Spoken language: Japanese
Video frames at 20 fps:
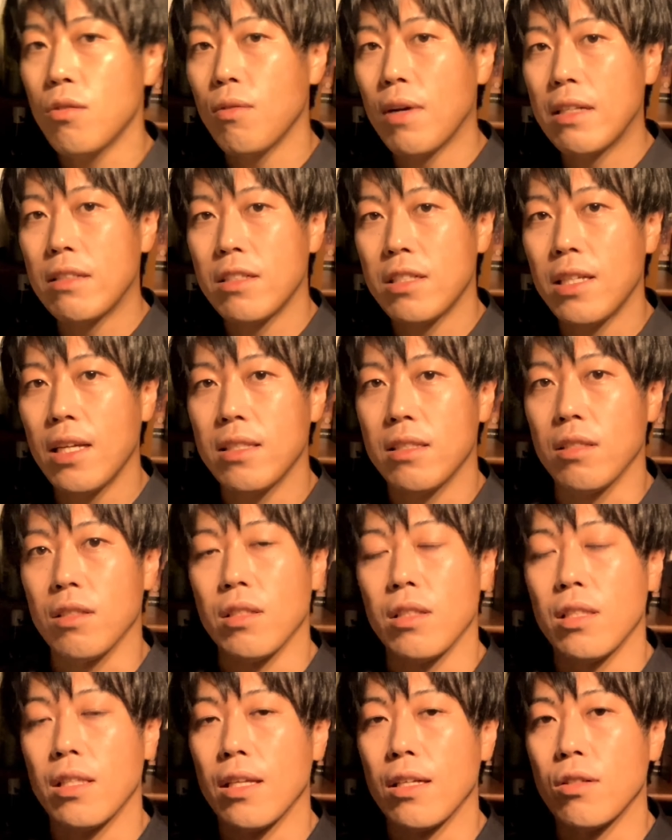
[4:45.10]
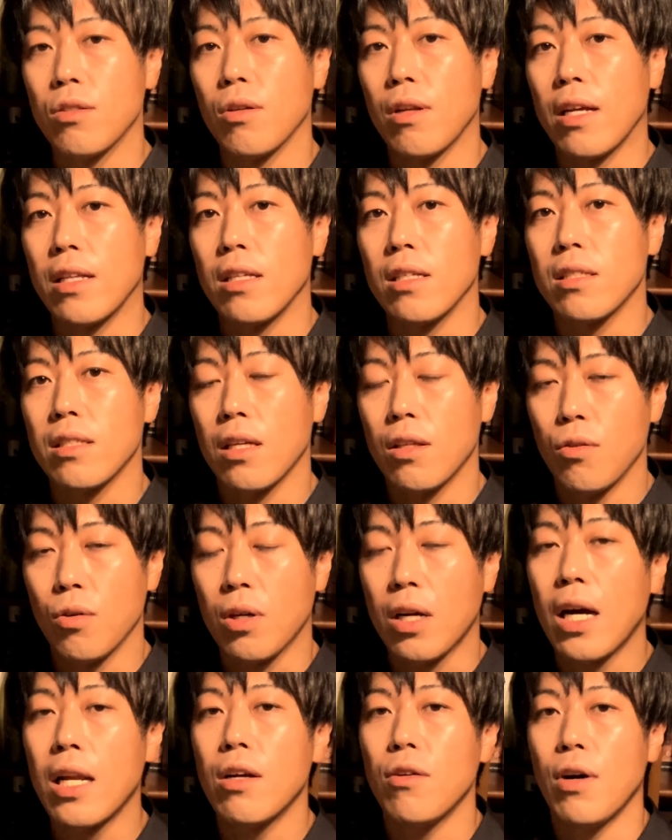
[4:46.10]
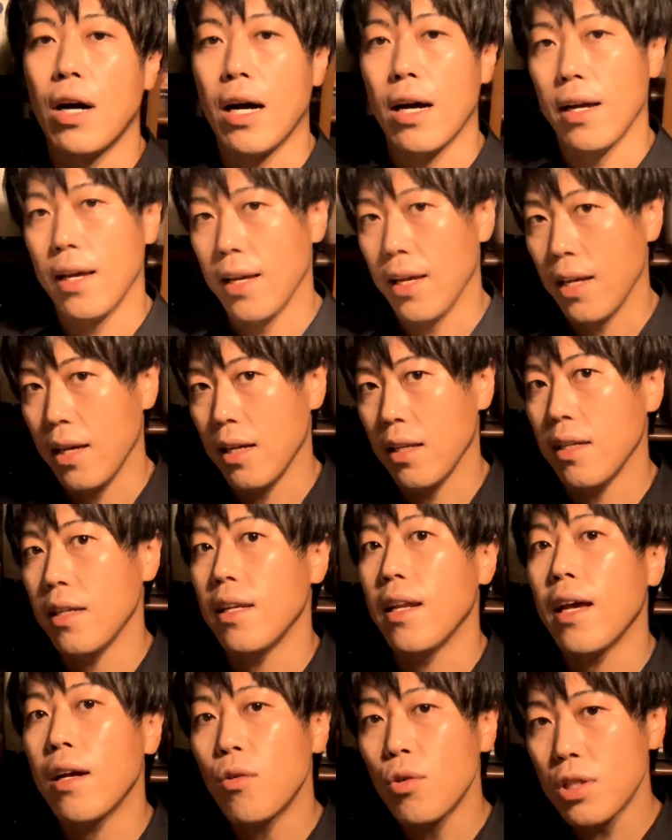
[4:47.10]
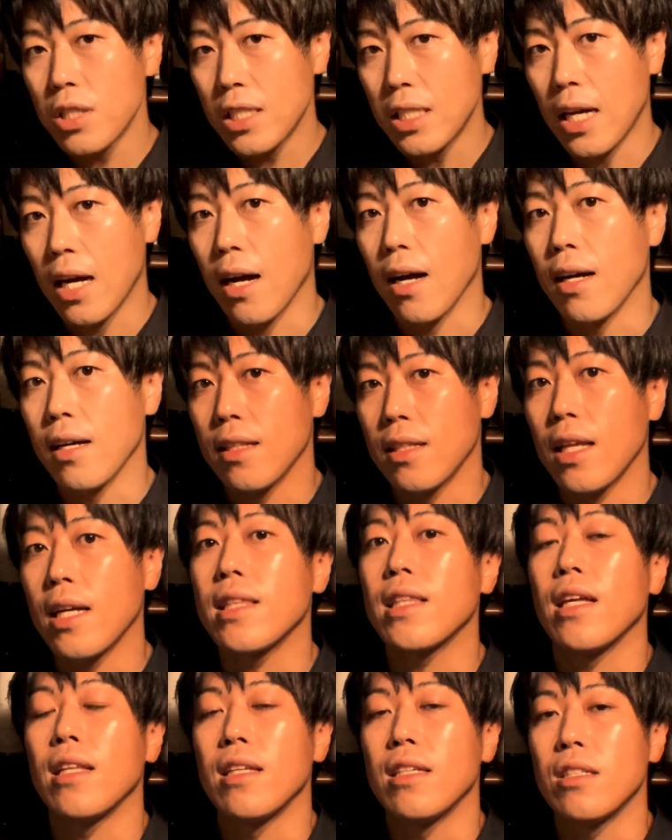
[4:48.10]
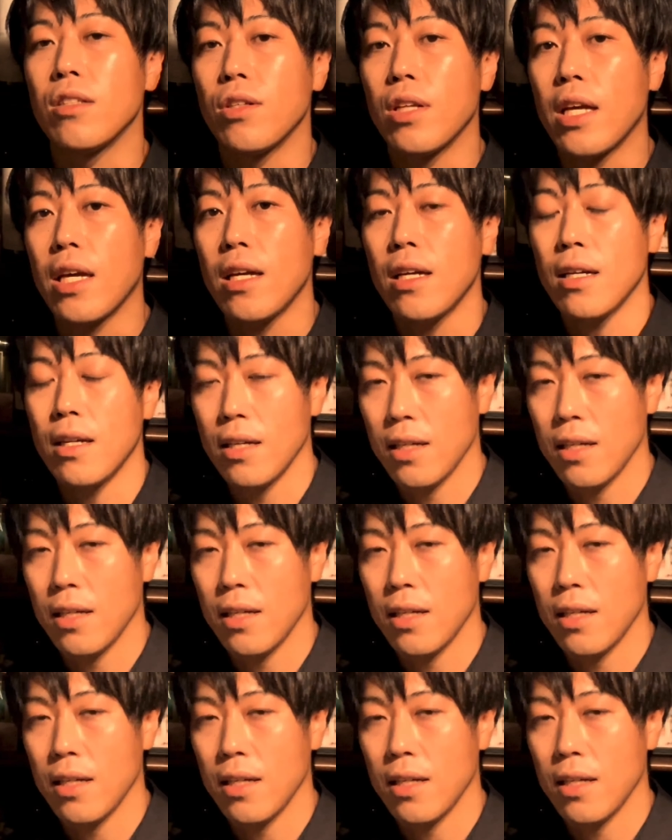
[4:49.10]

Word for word: ワーヌ・シェーズっていう人なんですけど、彼は、えー、ネゴシアンだったんですよね。